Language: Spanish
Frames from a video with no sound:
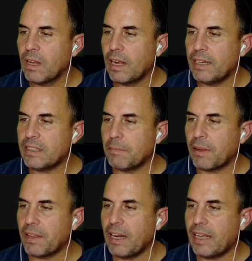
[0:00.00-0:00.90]
el tema
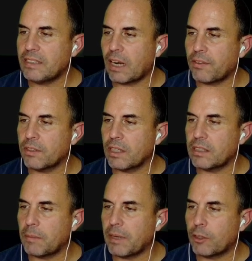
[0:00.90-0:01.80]
de la instalación de
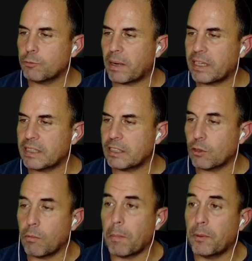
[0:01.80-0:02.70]
determinados paquetes,
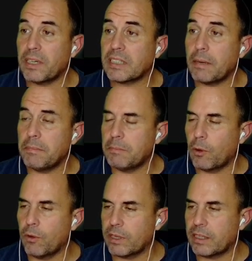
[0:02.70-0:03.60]
como podría ser el
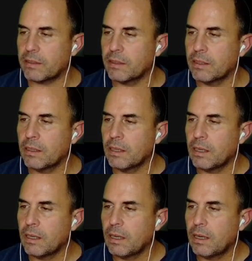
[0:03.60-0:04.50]
mismo Docker.
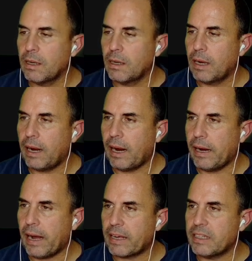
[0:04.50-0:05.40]

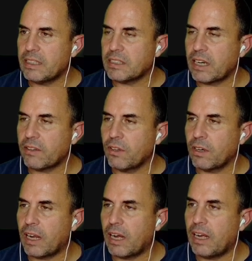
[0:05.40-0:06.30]
Eh, aquí se
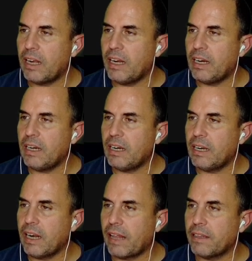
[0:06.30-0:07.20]
selecciona
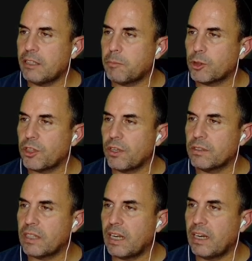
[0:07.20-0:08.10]
la
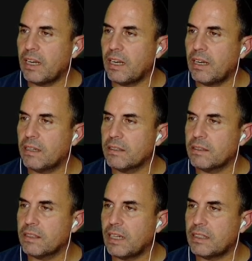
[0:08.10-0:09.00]
disposición del,
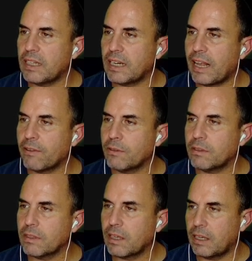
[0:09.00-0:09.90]
teclado,
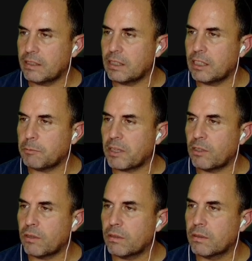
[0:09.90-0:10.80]
que es en español,